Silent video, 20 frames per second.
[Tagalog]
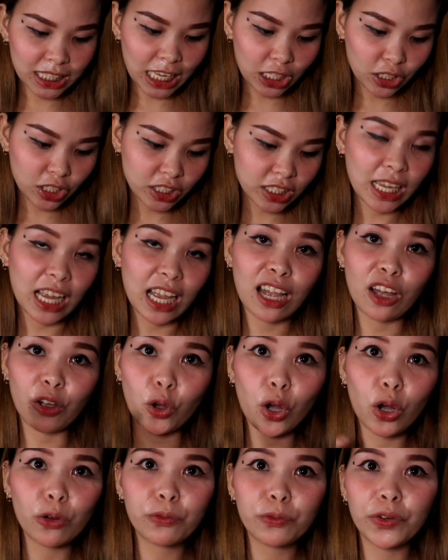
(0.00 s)
Tapos, dito
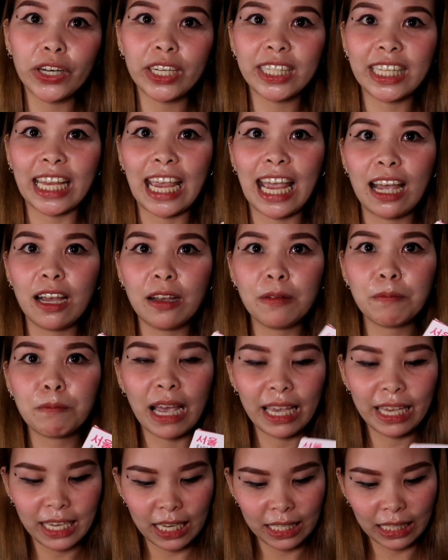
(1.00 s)
sa cover
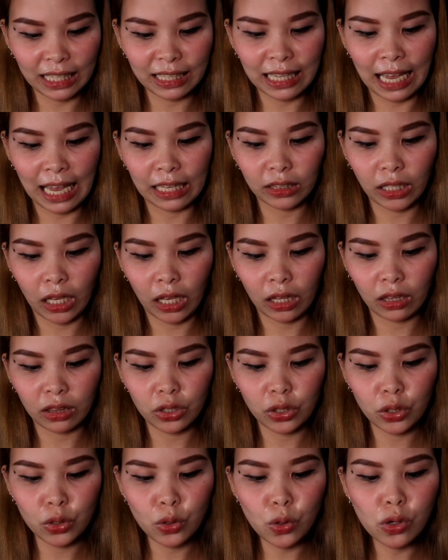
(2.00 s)
niya, makikita
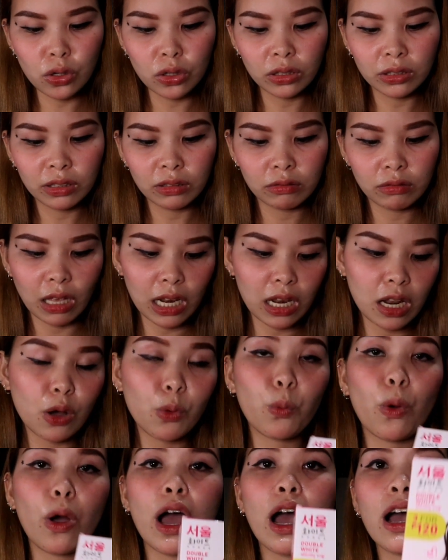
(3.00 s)
natin yung
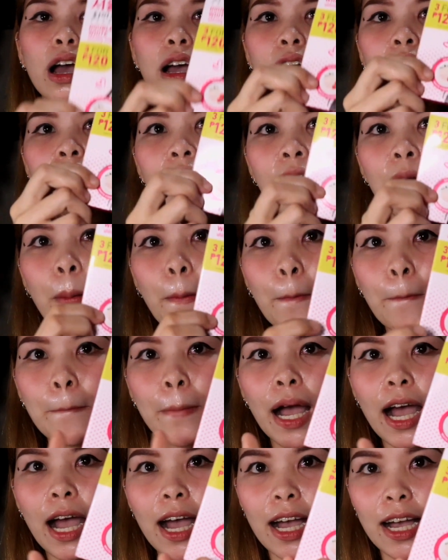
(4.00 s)
dalawang
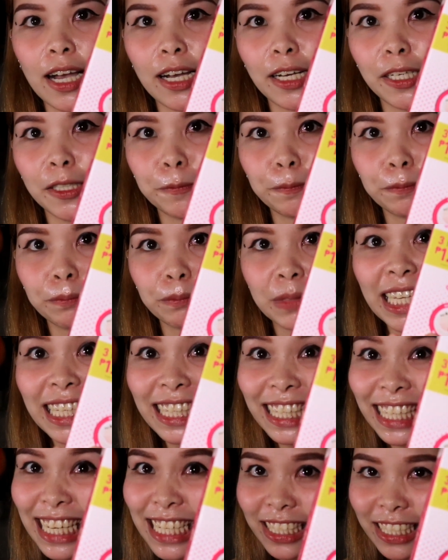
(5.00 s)

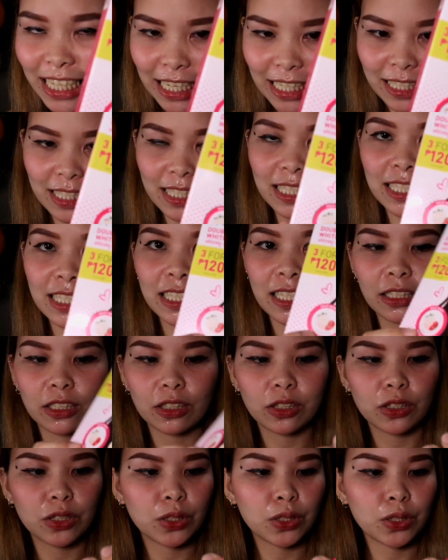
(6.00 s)
um,
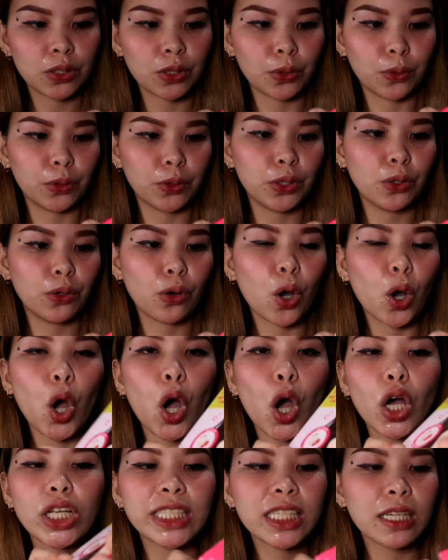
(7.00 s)
ingredients. So,
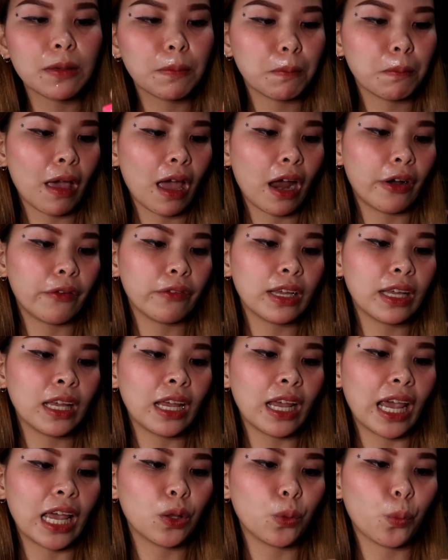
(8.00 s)
yung kojic
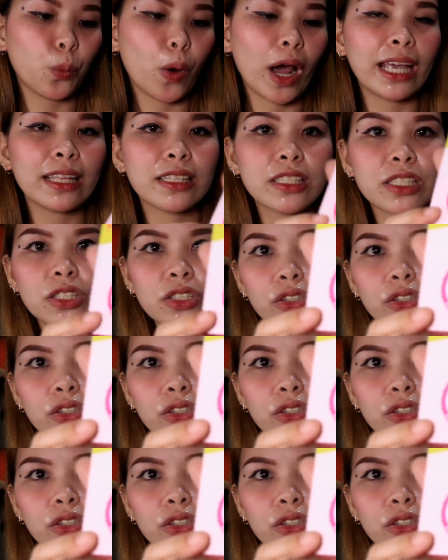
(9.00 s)
berry and